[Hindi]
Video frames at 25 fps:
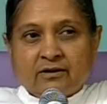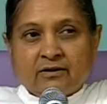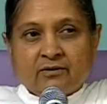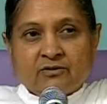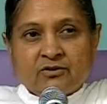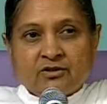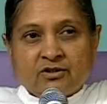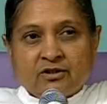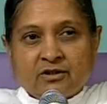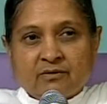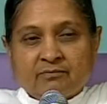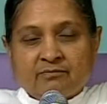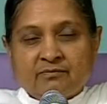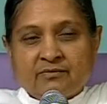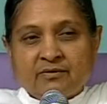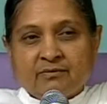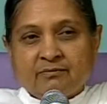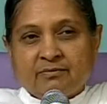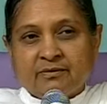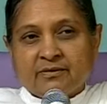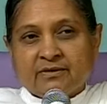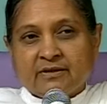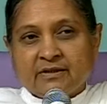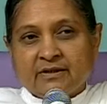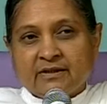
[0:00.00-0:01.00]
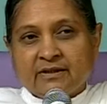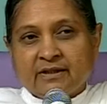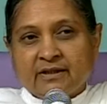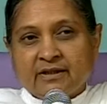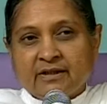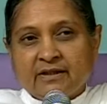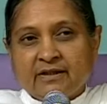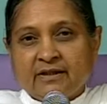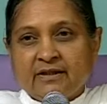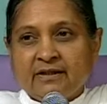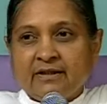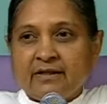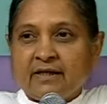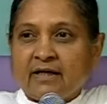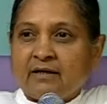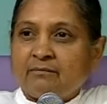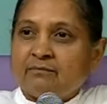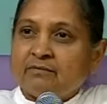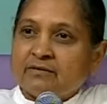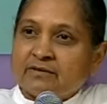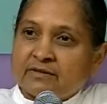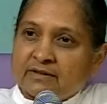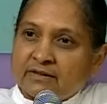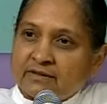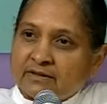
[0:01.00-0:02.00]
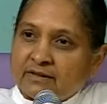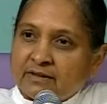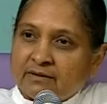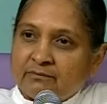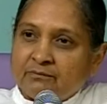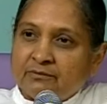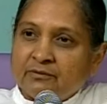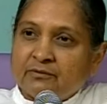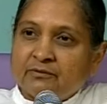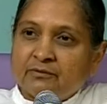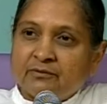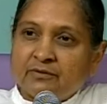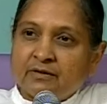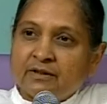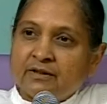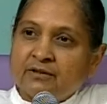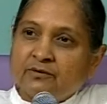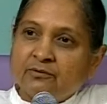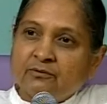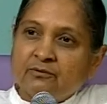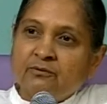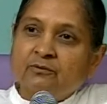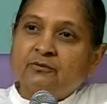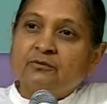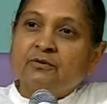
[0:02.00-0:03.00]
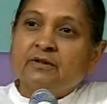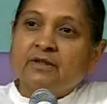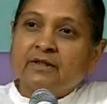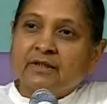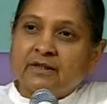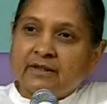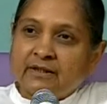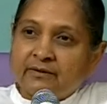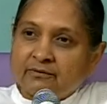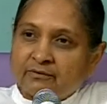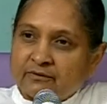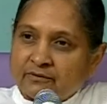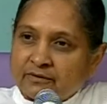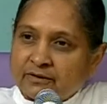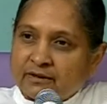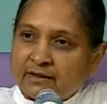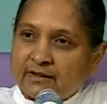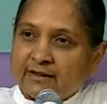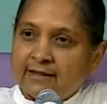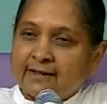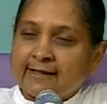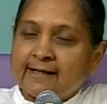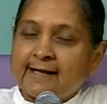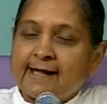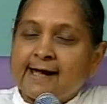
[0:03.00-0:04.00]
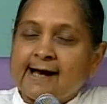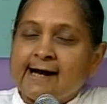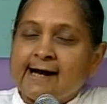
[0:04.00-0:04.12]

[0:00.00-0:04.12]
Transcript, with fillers: कुछ अपने पसंद के है नापसंद के भी होते हैं दोनों तरह के होते हैं